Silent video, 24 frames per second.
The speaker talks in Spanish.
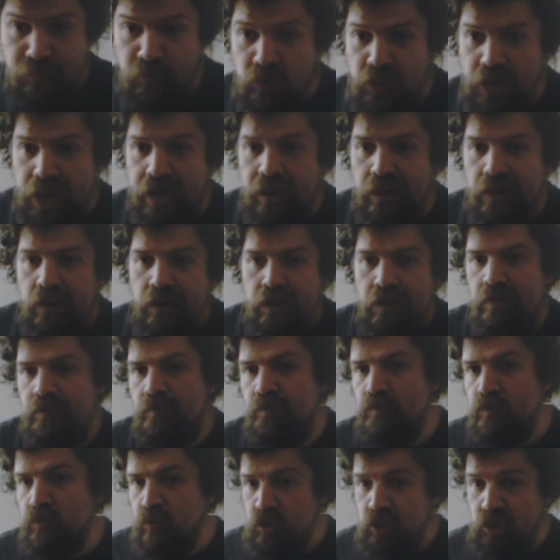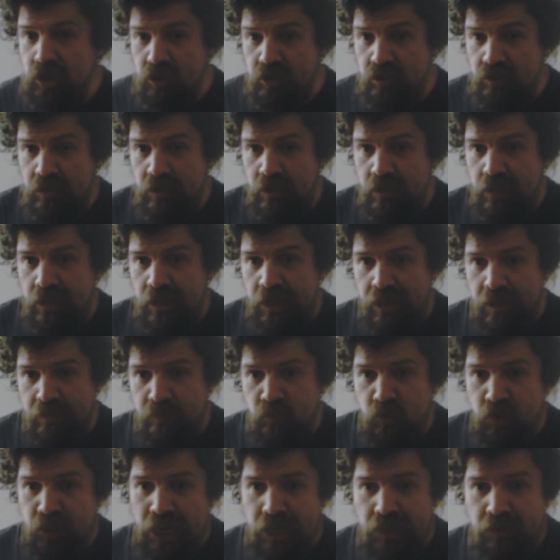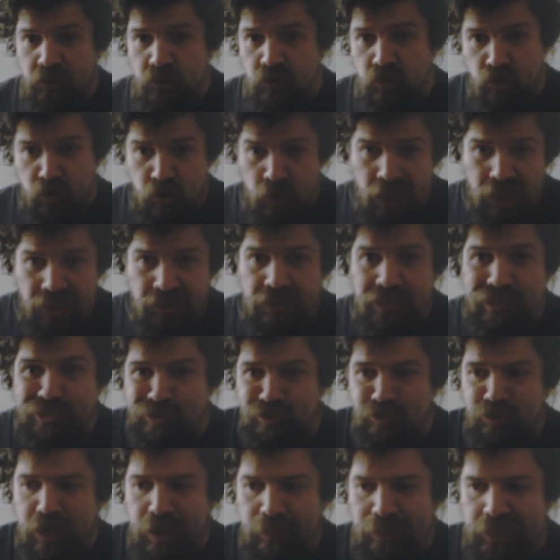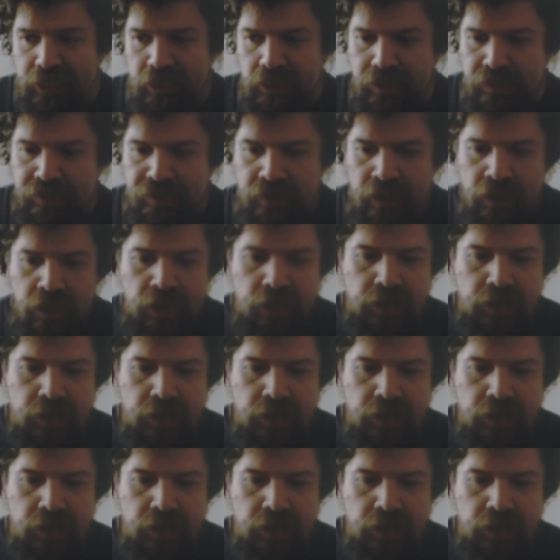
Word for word: emular muchos, muchas consolas y no solamente